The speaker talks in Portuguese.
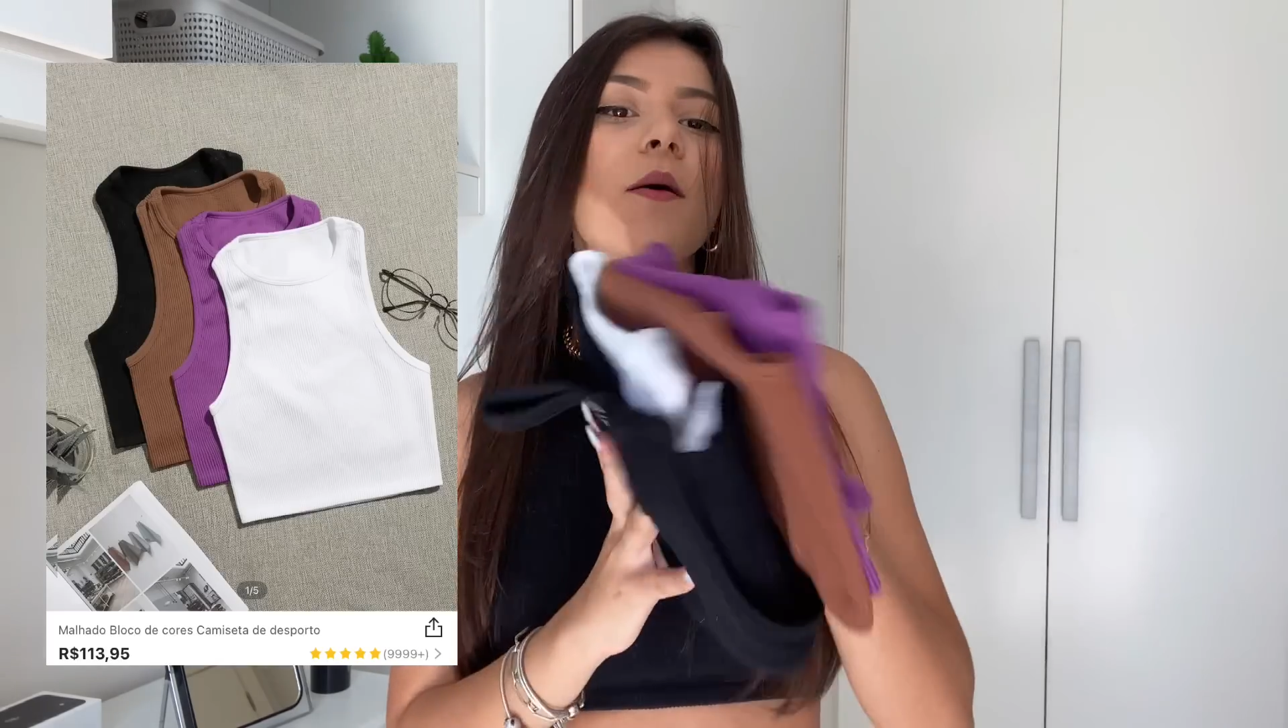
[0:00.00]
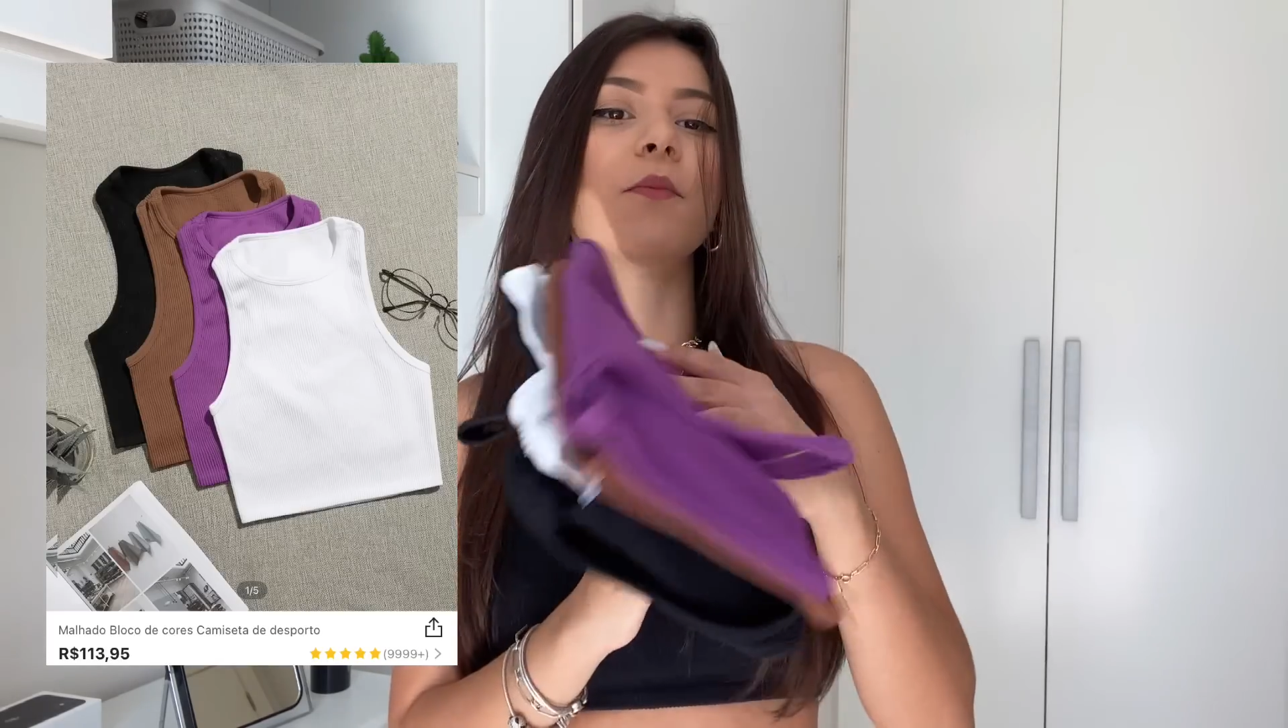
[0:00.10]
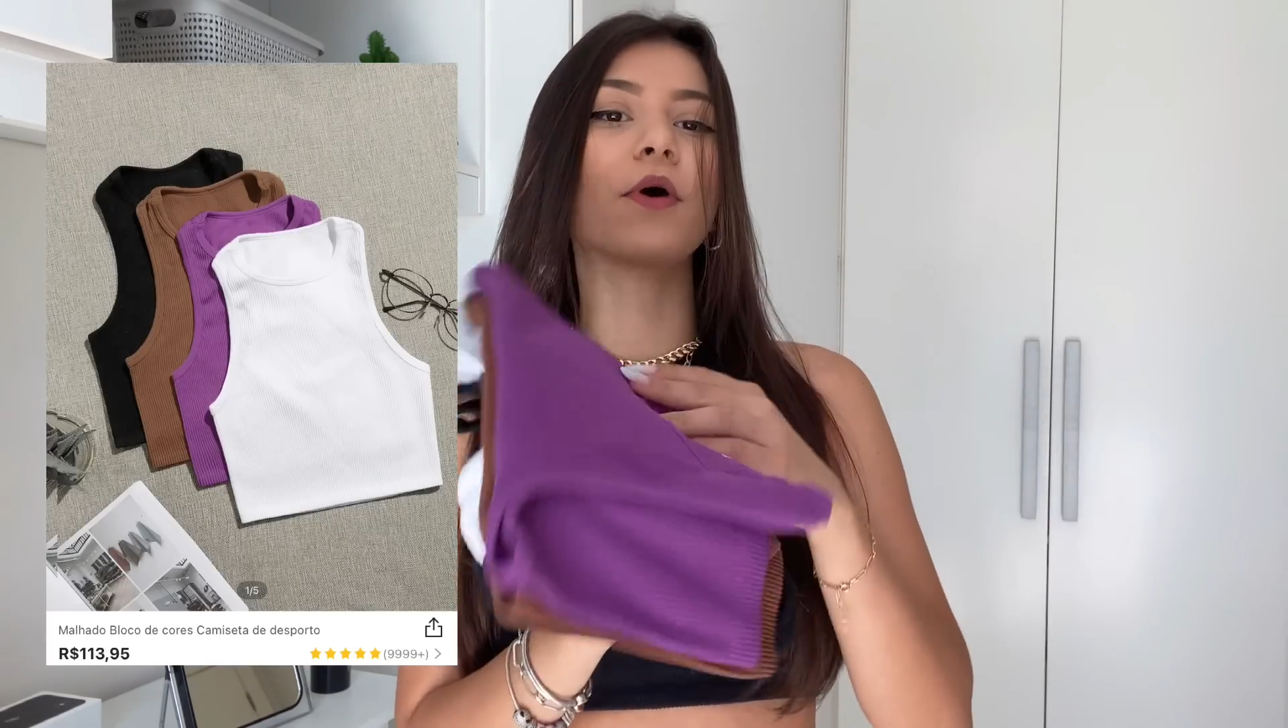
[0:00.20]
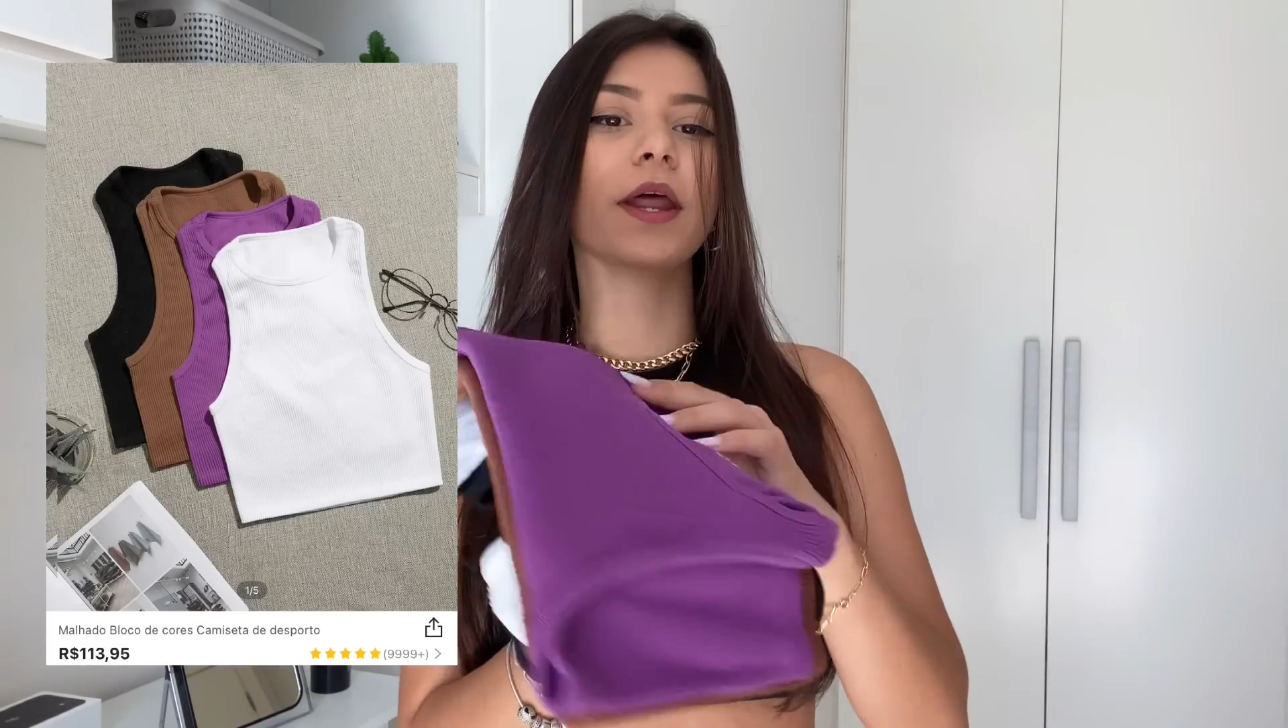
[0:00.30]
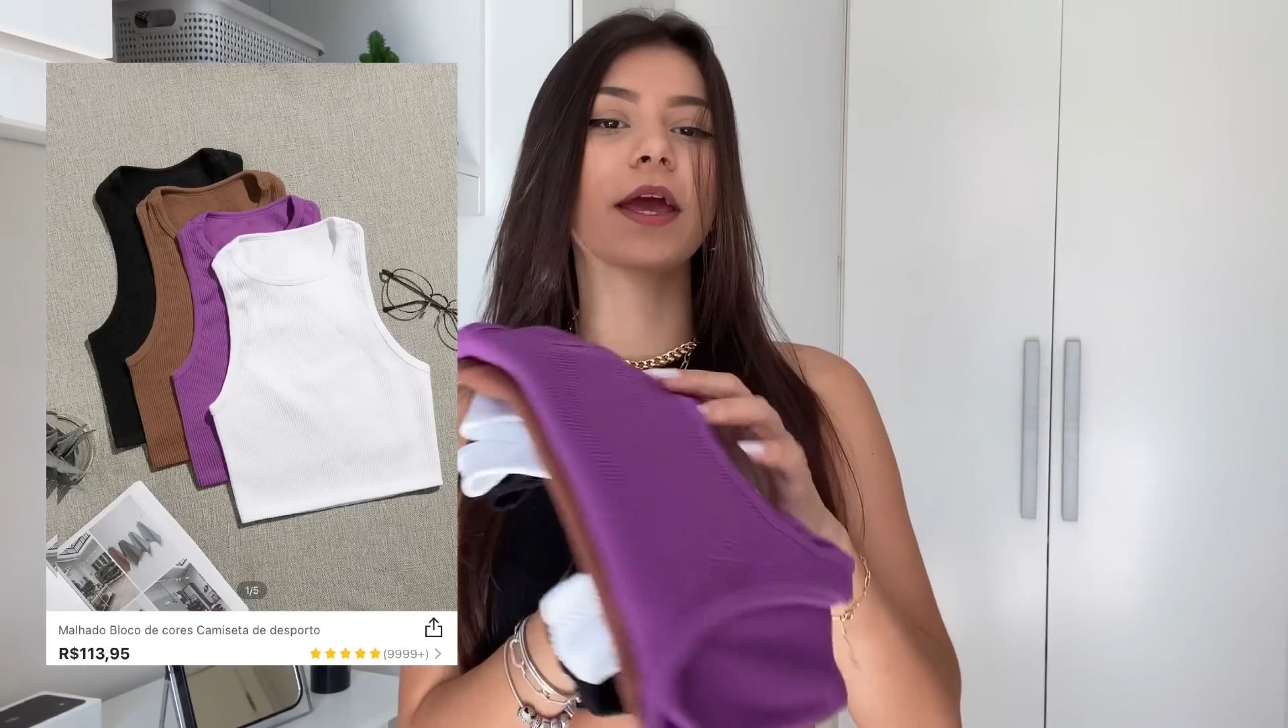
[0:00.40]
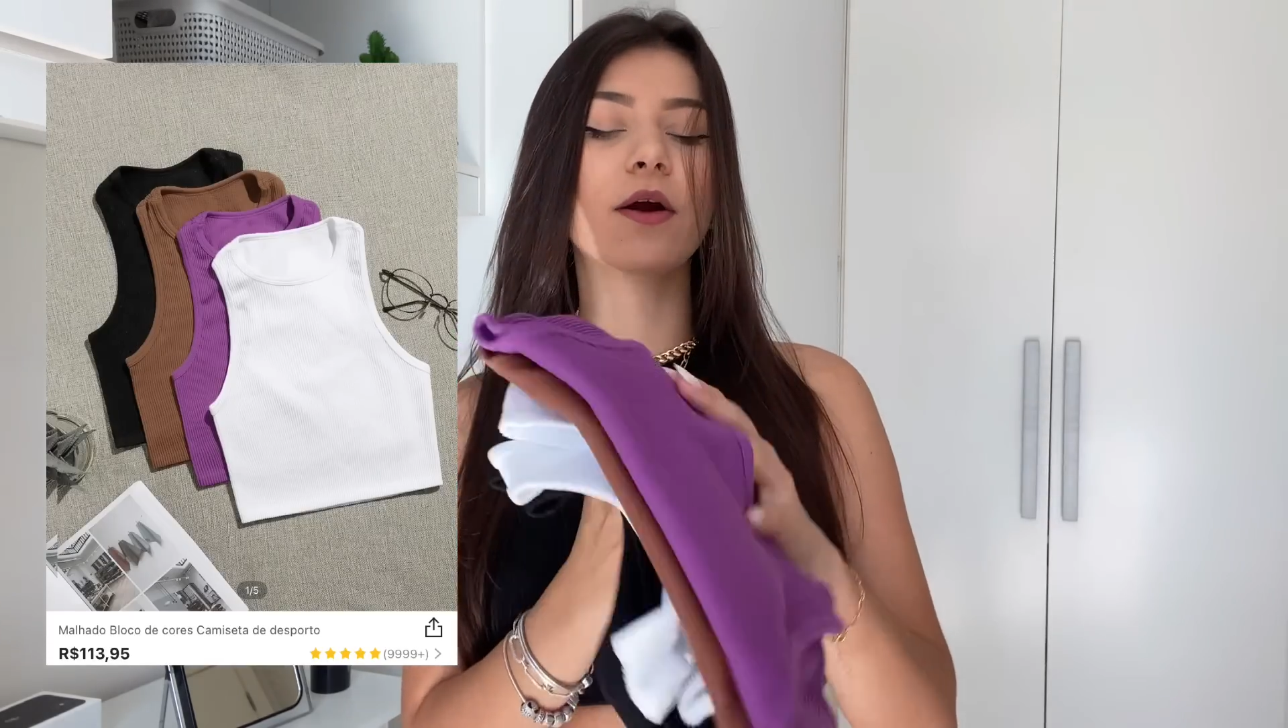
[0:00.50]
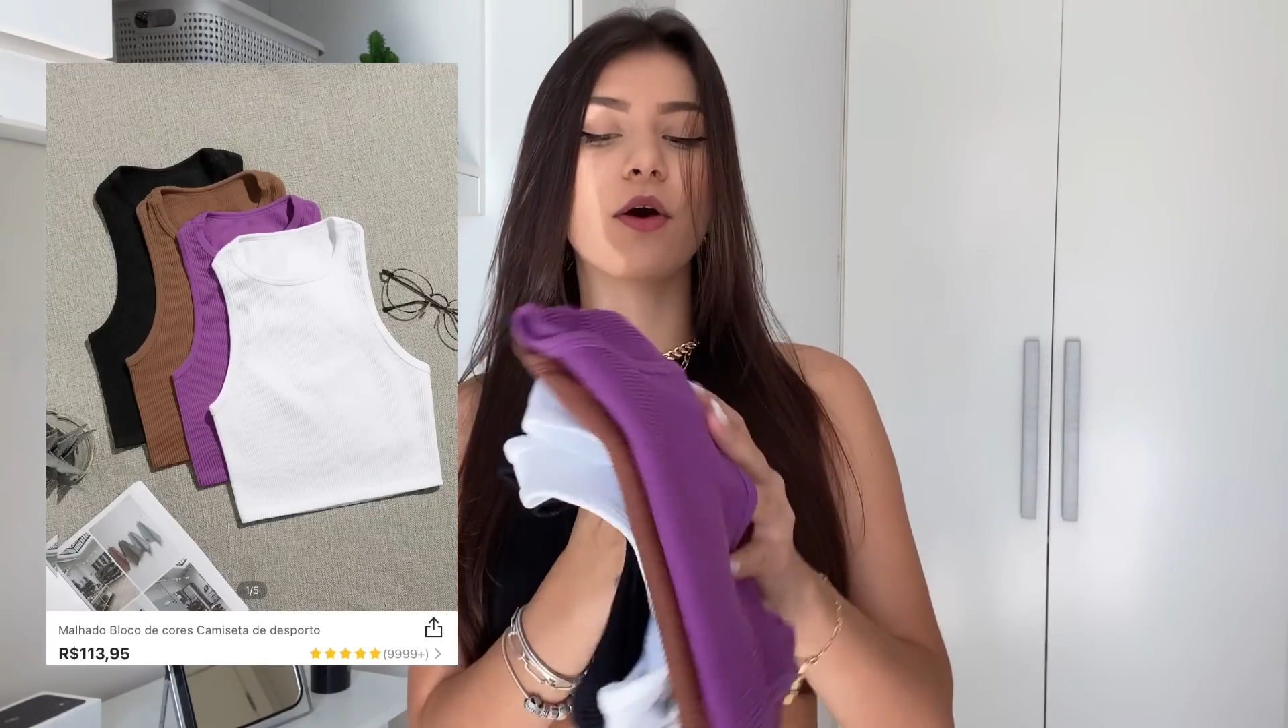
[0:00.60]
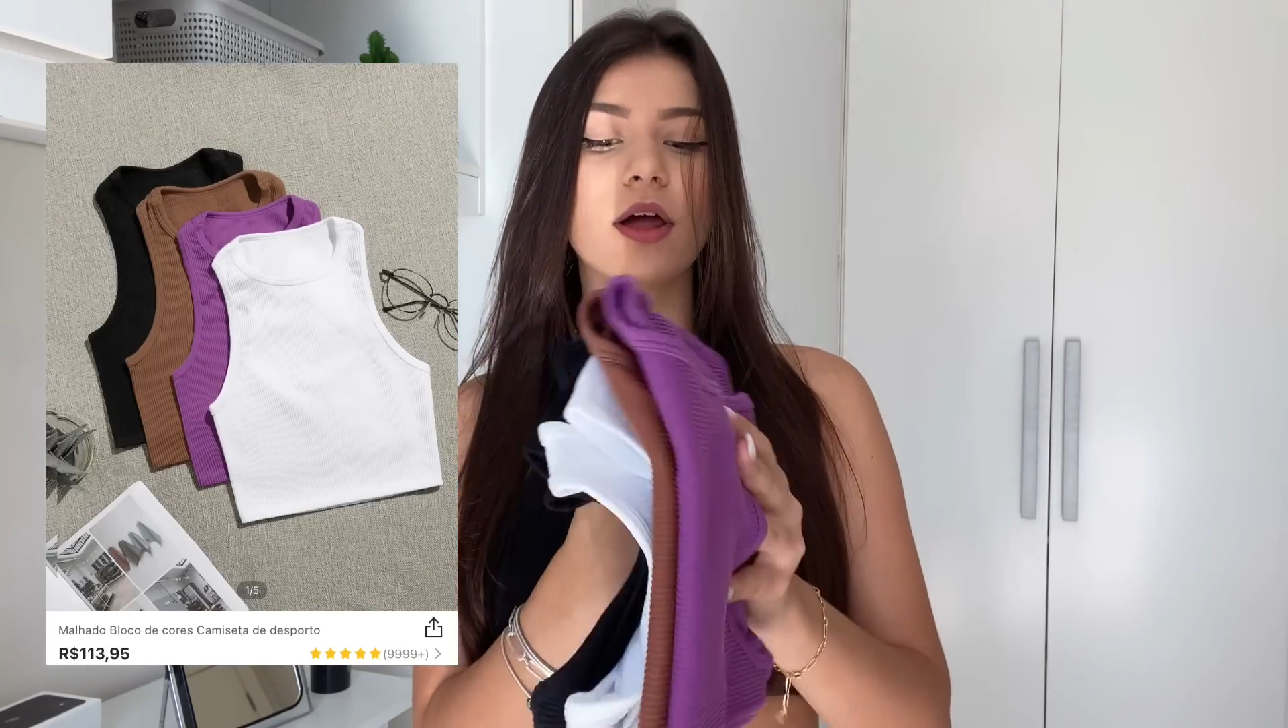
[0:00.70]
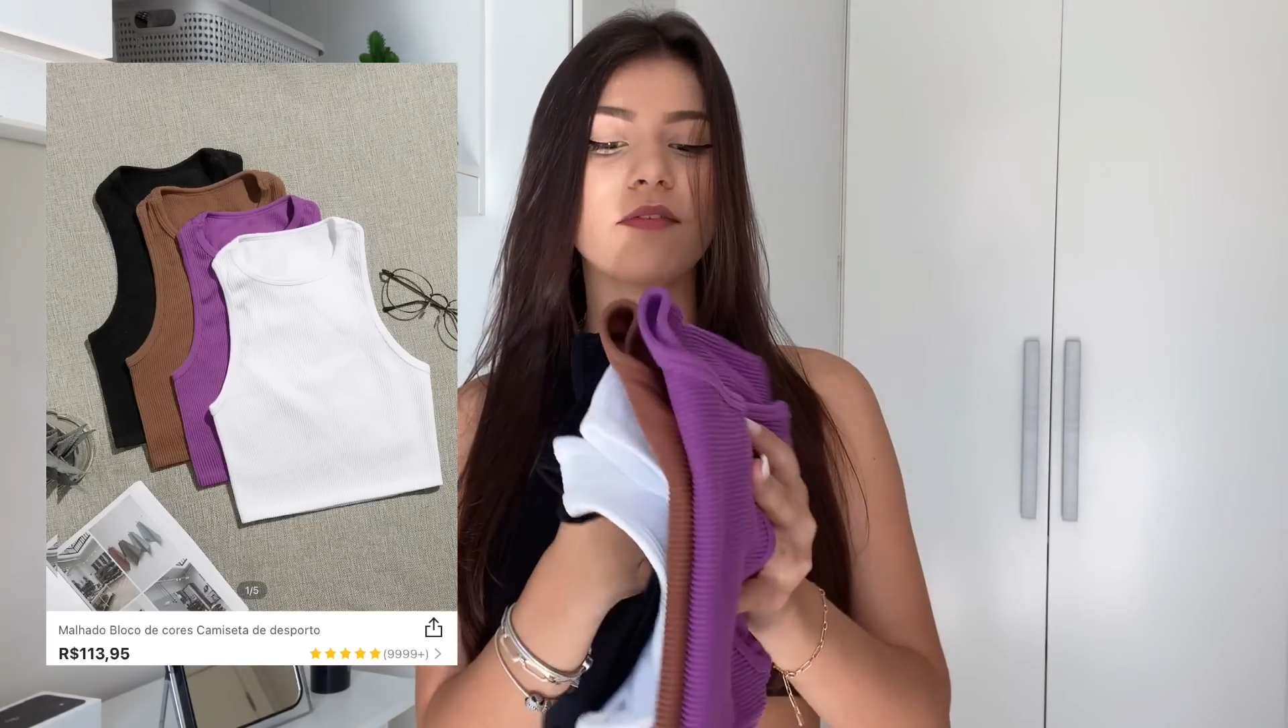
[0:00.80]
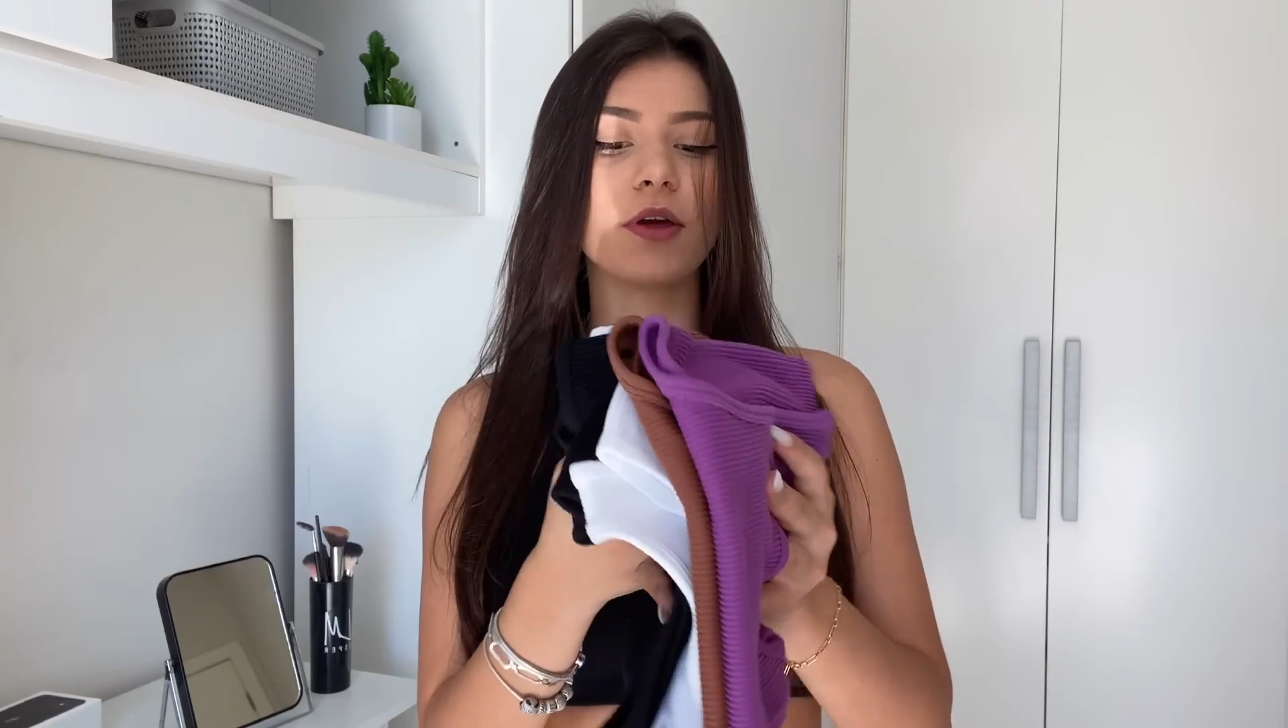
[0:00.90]
Porém,
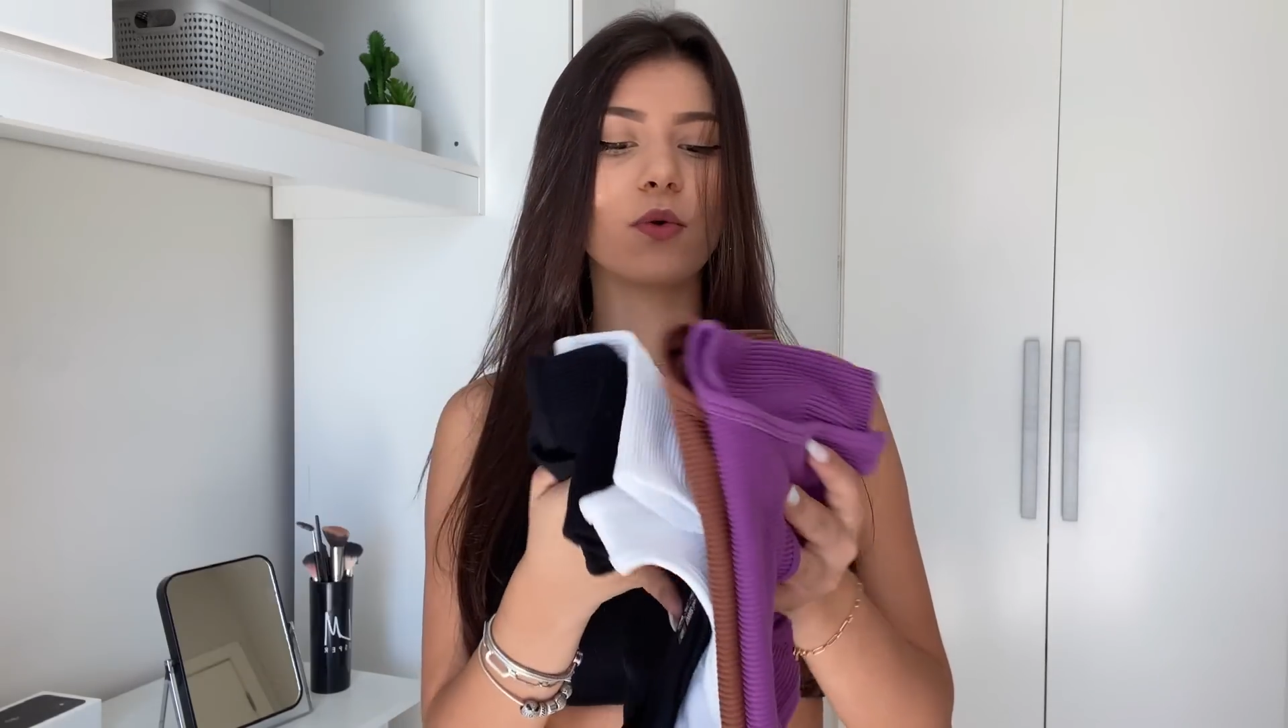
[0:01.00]
agora vem